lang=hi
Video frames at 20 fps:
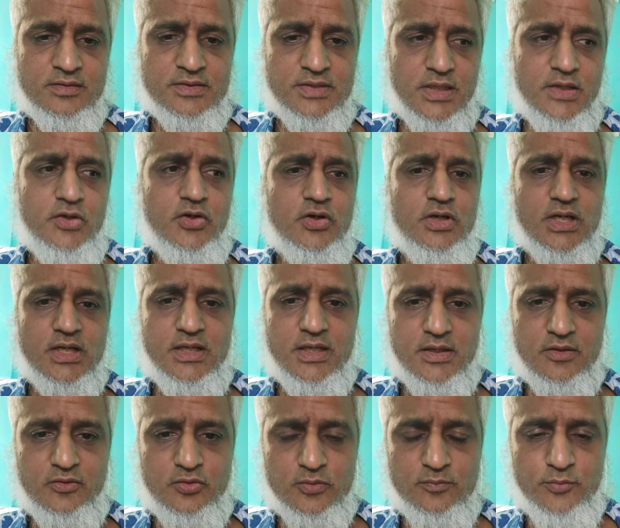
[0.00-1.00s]
चलो
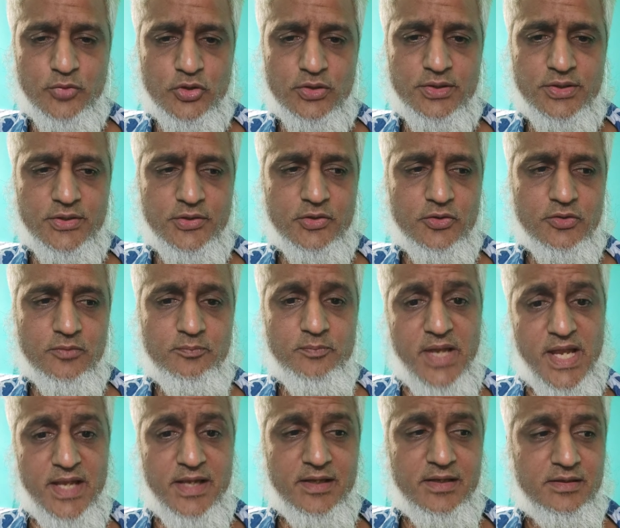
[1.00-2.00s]
अगर तुम बोलते हो
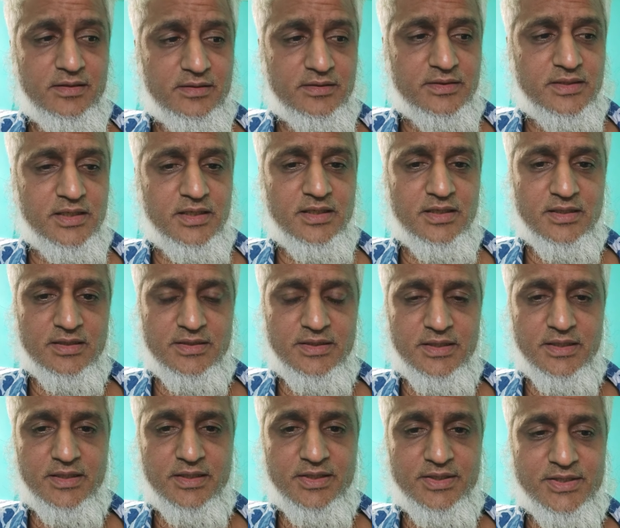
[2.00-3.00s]
बैंक का
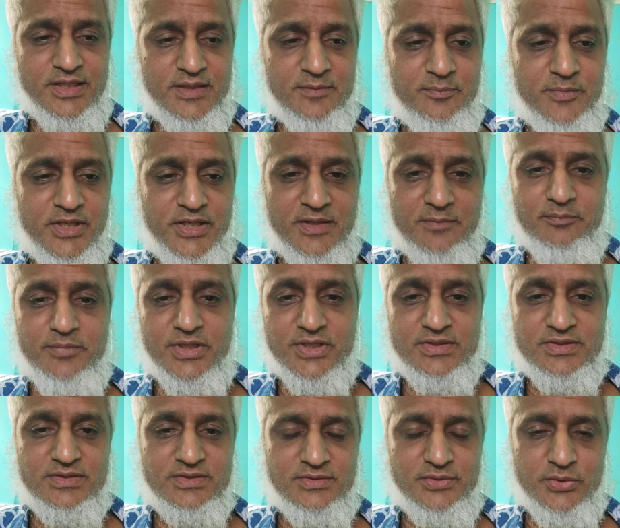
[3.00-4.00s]
ये किताब में
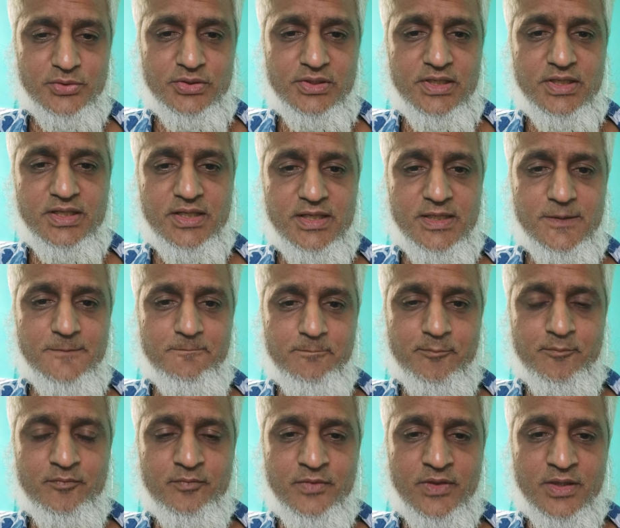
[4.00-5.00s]
नंबर्स जो लिखा है
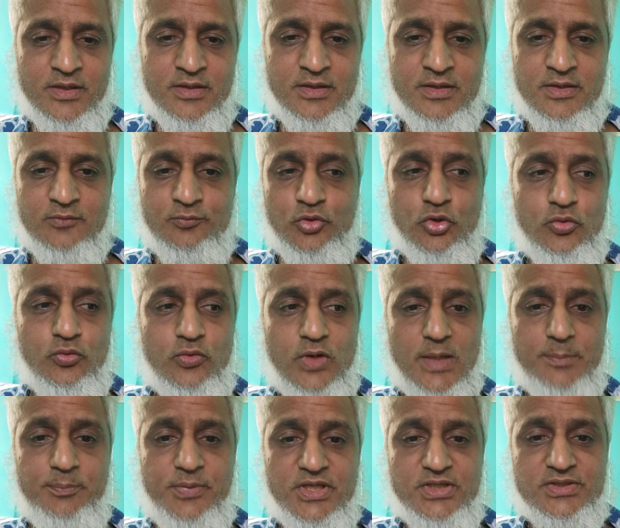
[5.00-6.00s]
वो
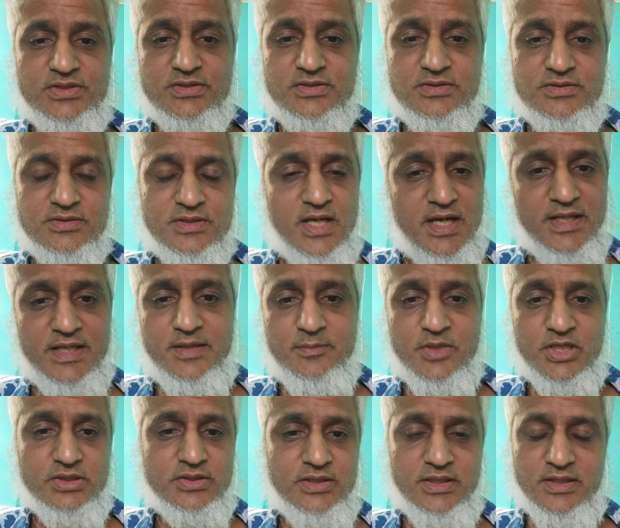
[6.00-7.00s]
वापिस आना
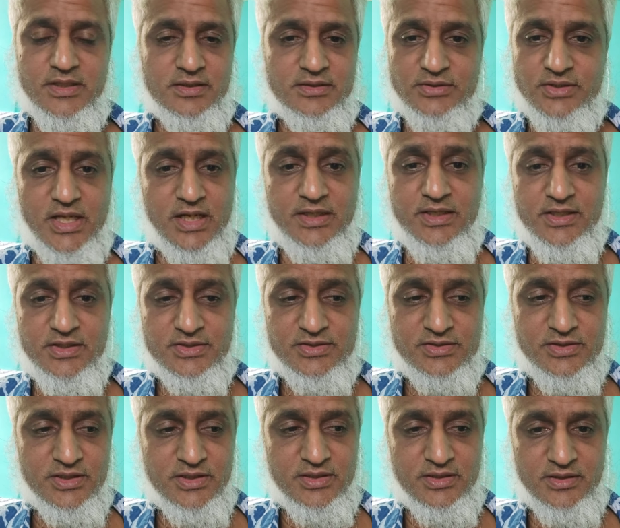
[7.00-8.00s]
मांगता है दैट इज़
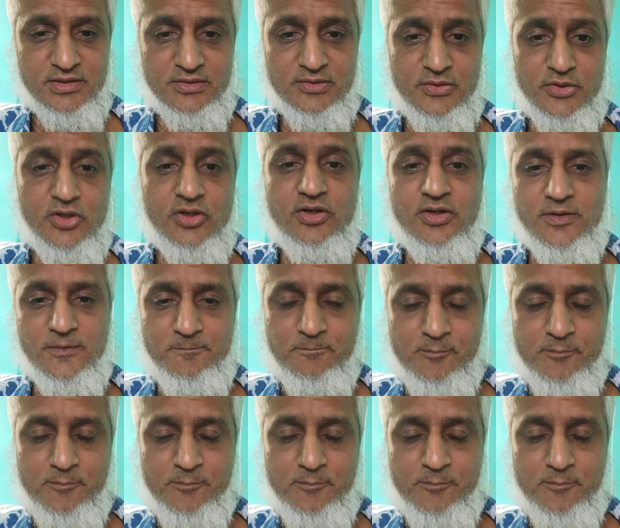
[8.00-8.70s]
द लॉ